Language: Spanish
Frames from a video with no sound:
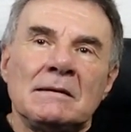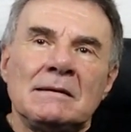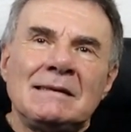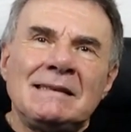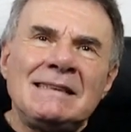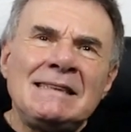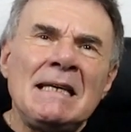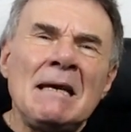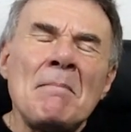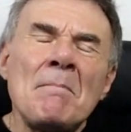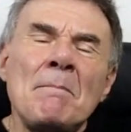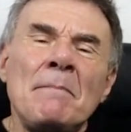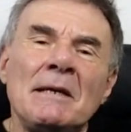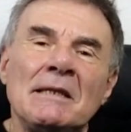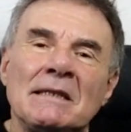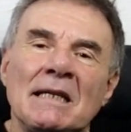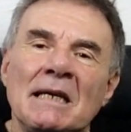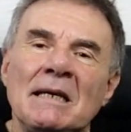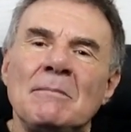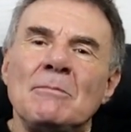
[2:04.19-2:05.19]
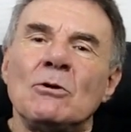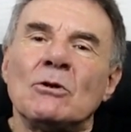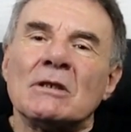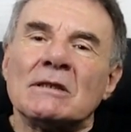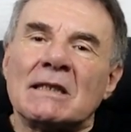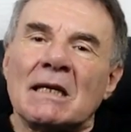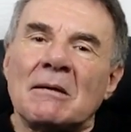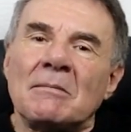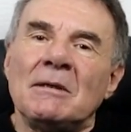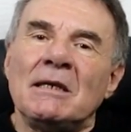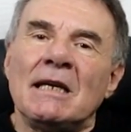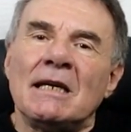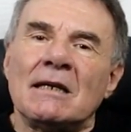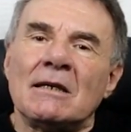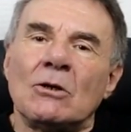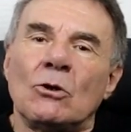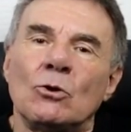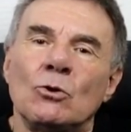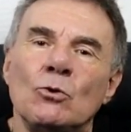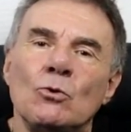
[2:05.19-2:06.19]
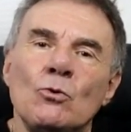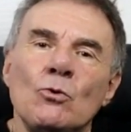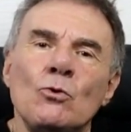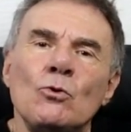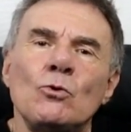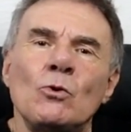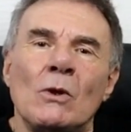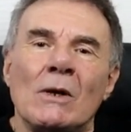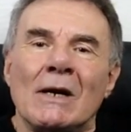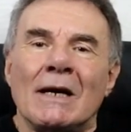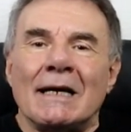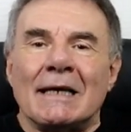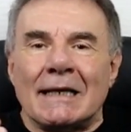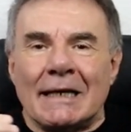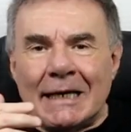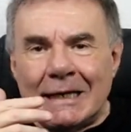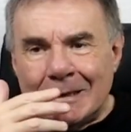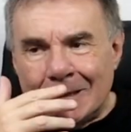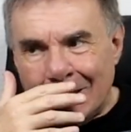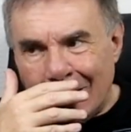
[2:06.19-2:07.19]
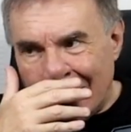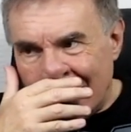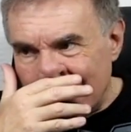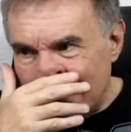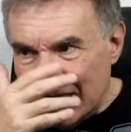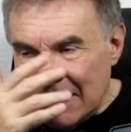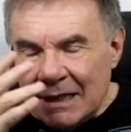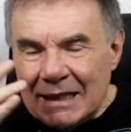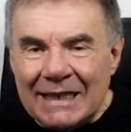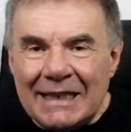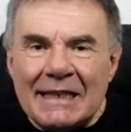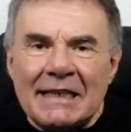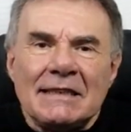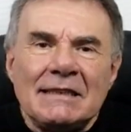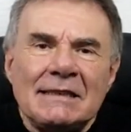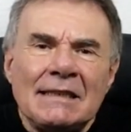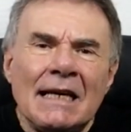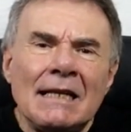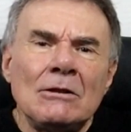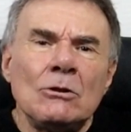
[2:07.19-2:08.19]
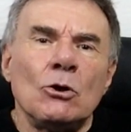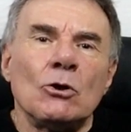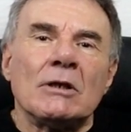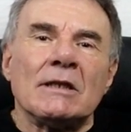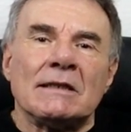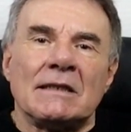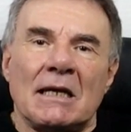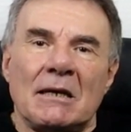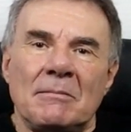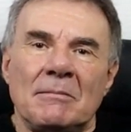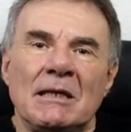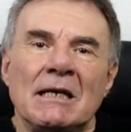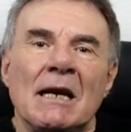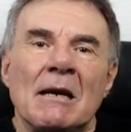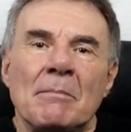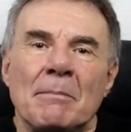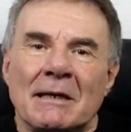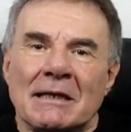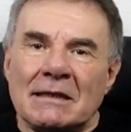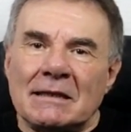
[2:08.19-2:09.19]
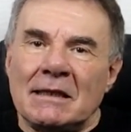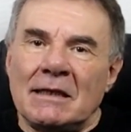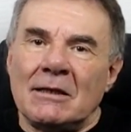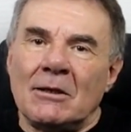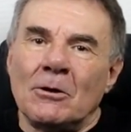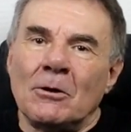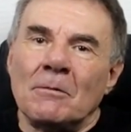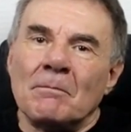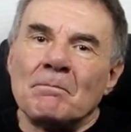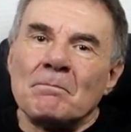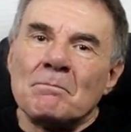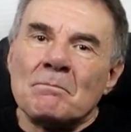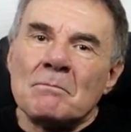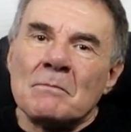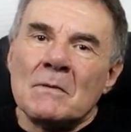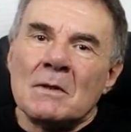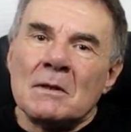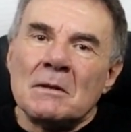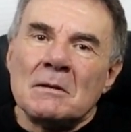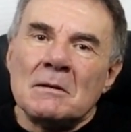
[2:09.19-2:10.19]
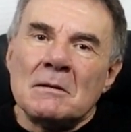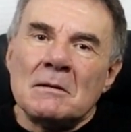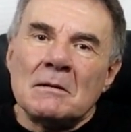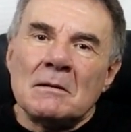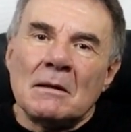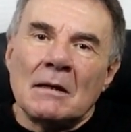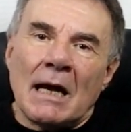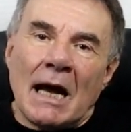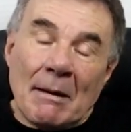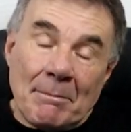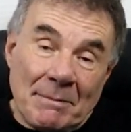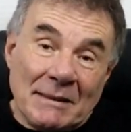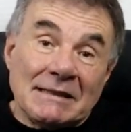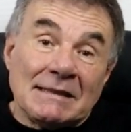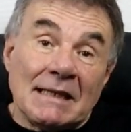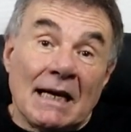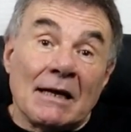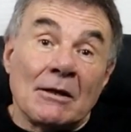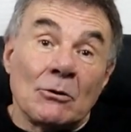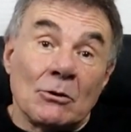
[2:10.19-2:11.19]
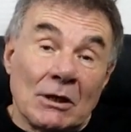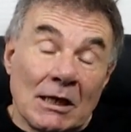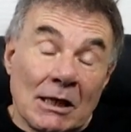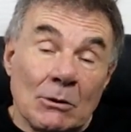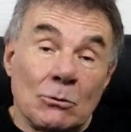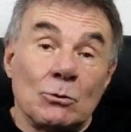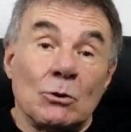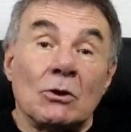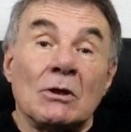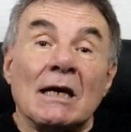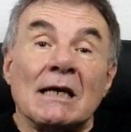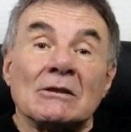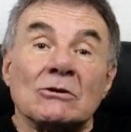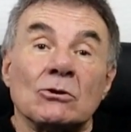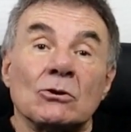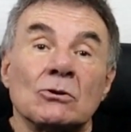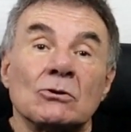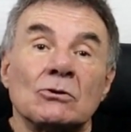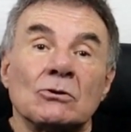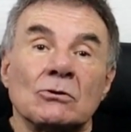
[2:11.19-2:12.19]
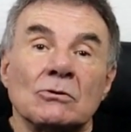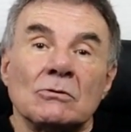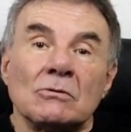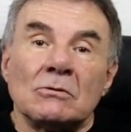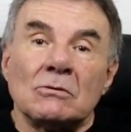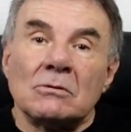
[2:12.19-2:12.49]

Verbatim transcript: siempre tenemos que terminar con un nudo en la garganta rezando que termina el partido. Ha pasado en algunos casos,